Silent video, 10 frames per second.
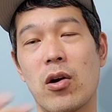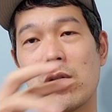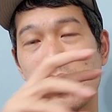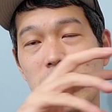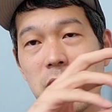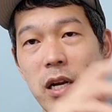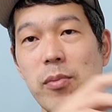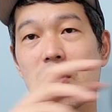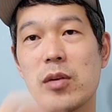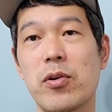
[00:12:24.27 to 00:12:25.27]
어, 왜냐면
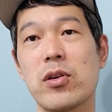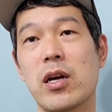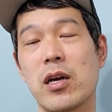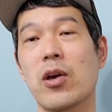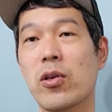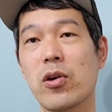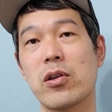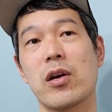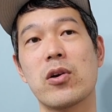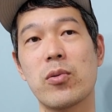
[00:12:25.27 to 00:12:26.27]
1번, 2번이랑 이게
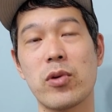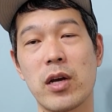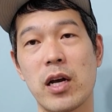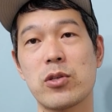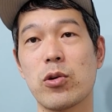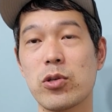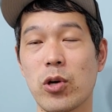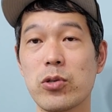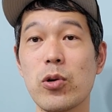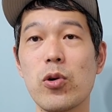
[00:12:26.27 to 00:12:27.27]
연결되는 거 보니까 저도
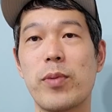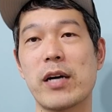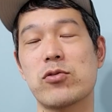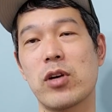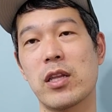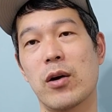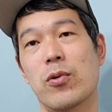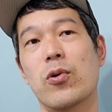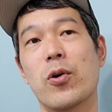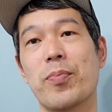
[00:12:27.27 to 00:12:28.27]
저절로 박수가
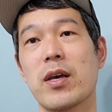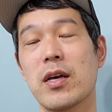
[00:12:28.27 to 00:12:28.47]
나오고